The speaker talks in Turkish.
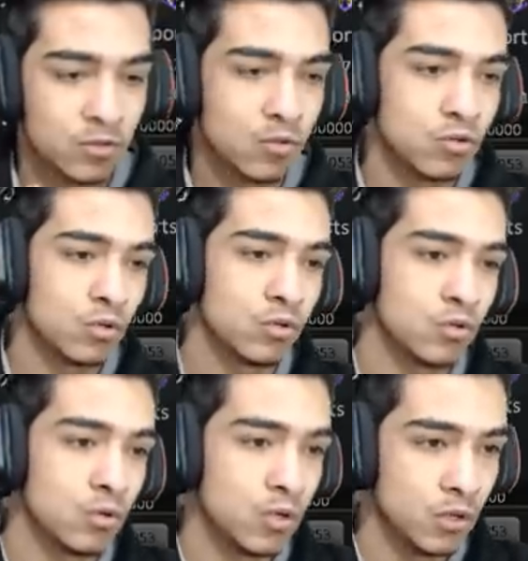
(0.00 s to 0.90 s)
3 oldu
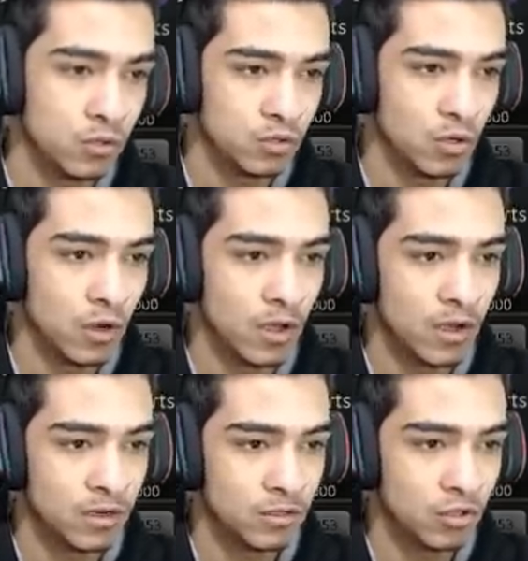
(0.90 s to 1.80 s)
çok iyi. Şöyle
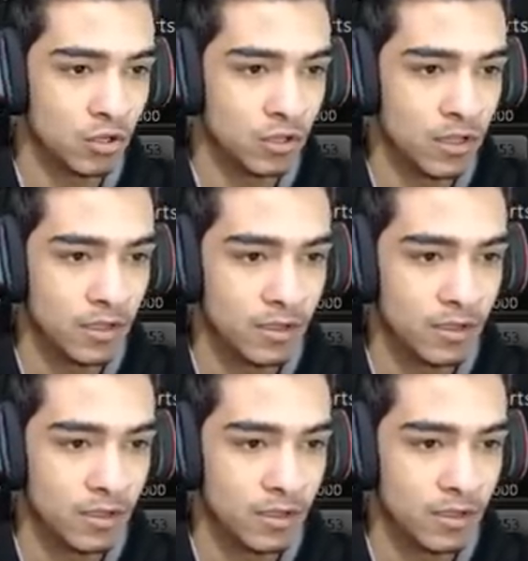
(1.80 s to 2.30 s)
artı 4'e.